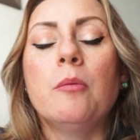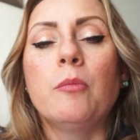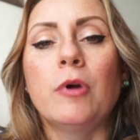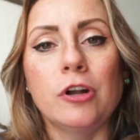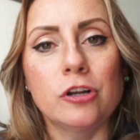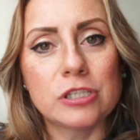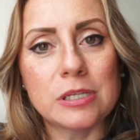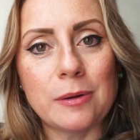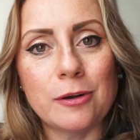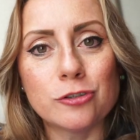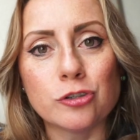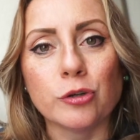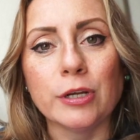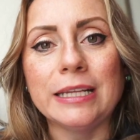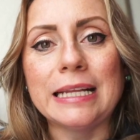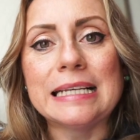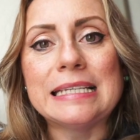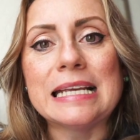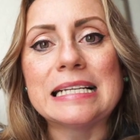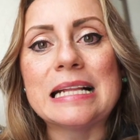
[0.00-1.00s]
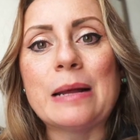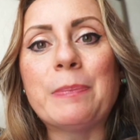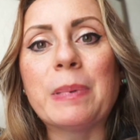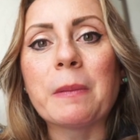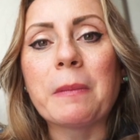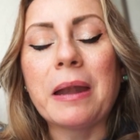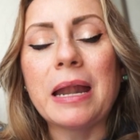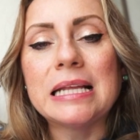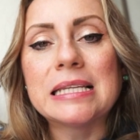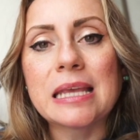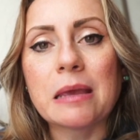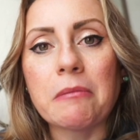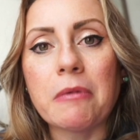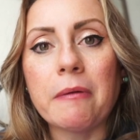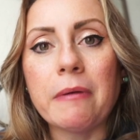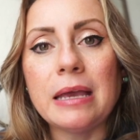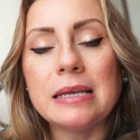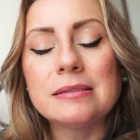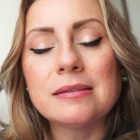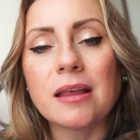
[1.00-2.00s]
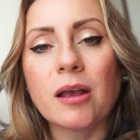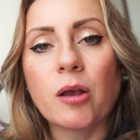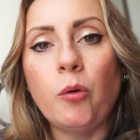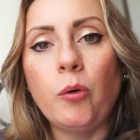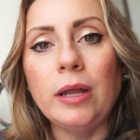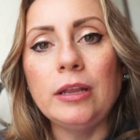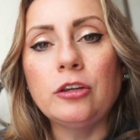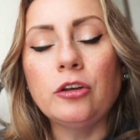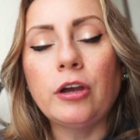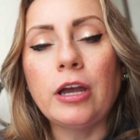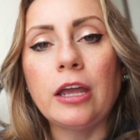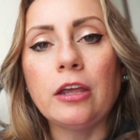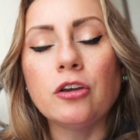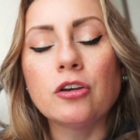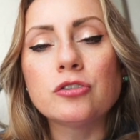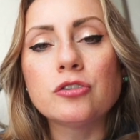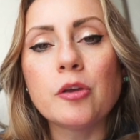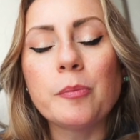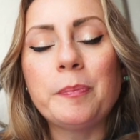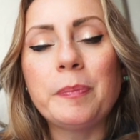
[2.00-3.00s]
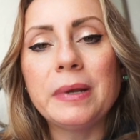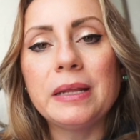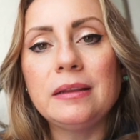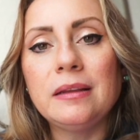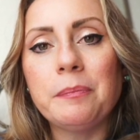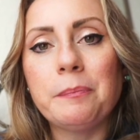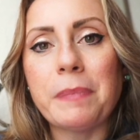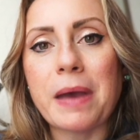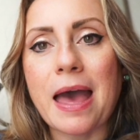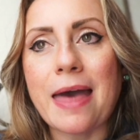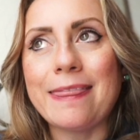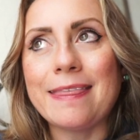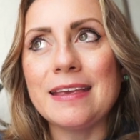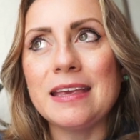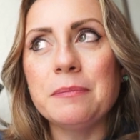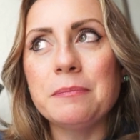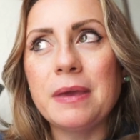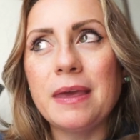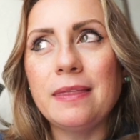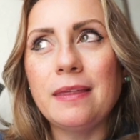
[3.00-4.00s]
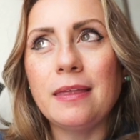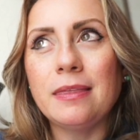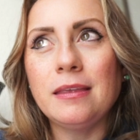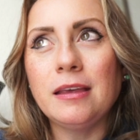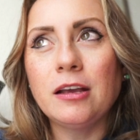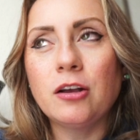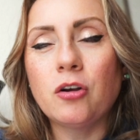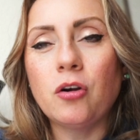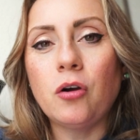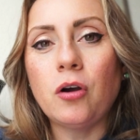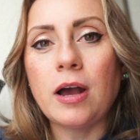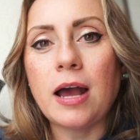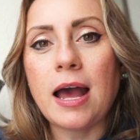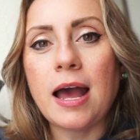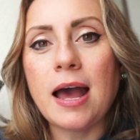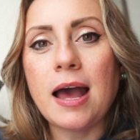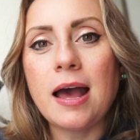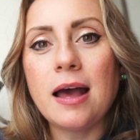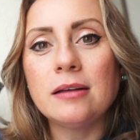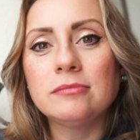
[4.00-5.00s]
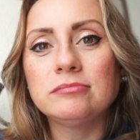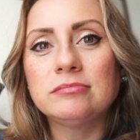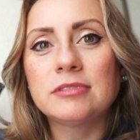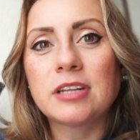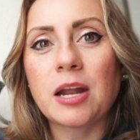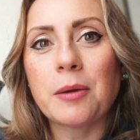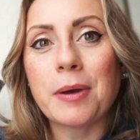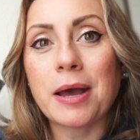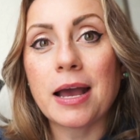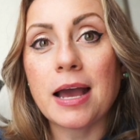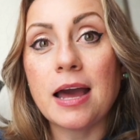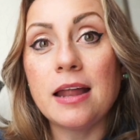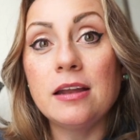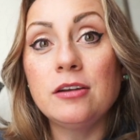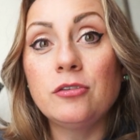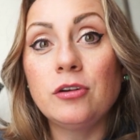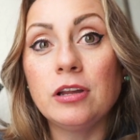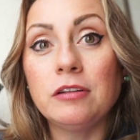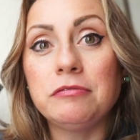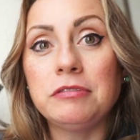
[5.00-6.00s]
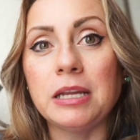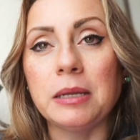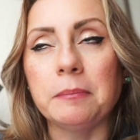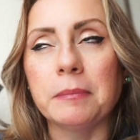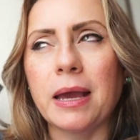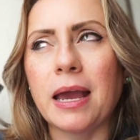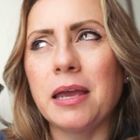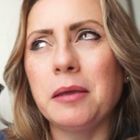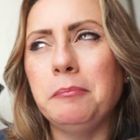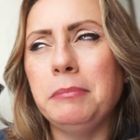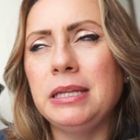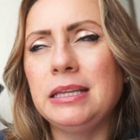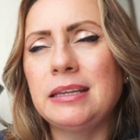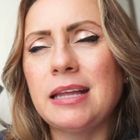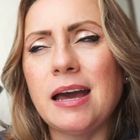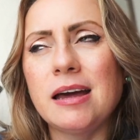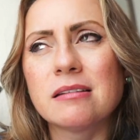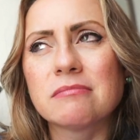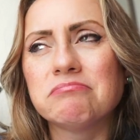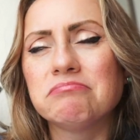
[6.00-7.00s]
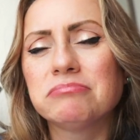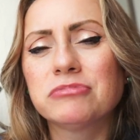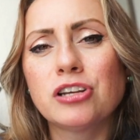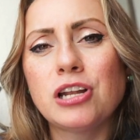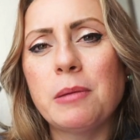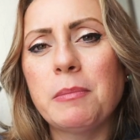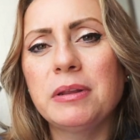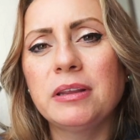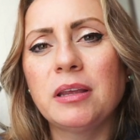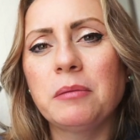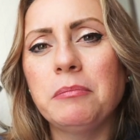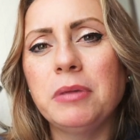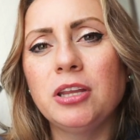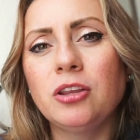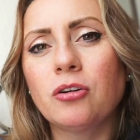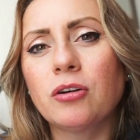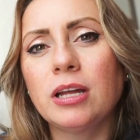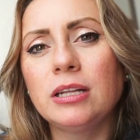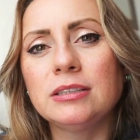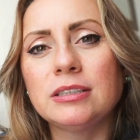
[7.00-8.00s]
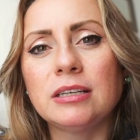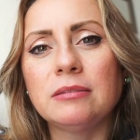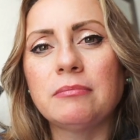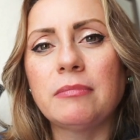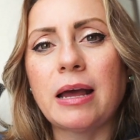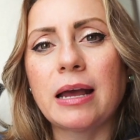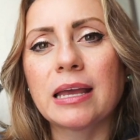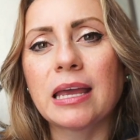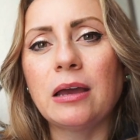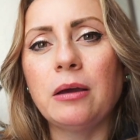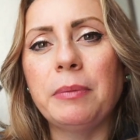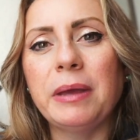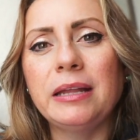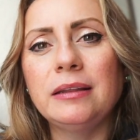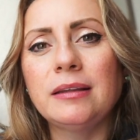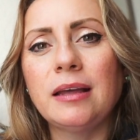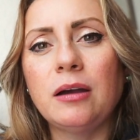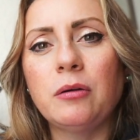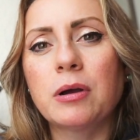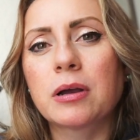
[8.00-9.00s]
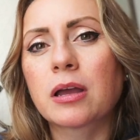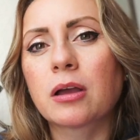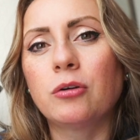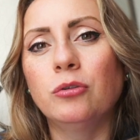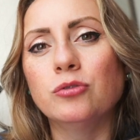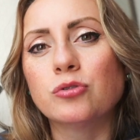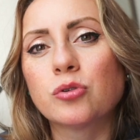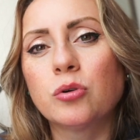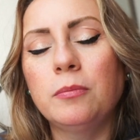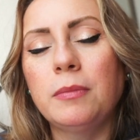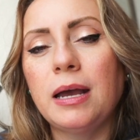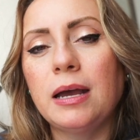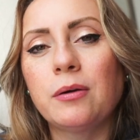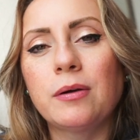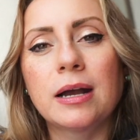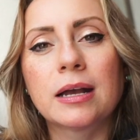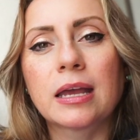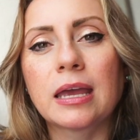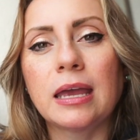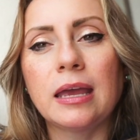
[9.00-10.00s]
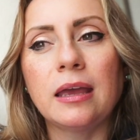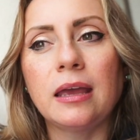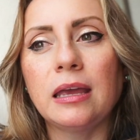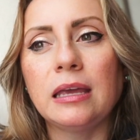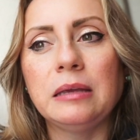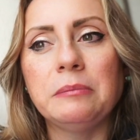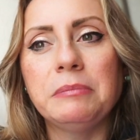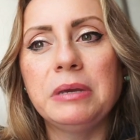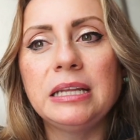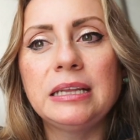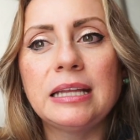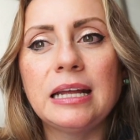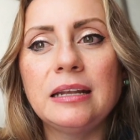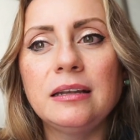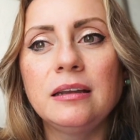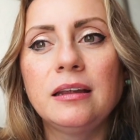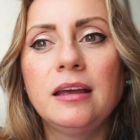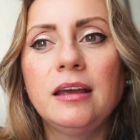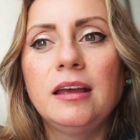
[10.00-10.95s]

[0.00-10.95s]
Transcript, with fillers: Buenas horas ahorita si es la primera vez que me ves, te cuento que yo soy Pretty Pat y me dedico a trabajar en Oriflame, a invitar. Solamente invito gente a que venda o a que consuma o a que inviten.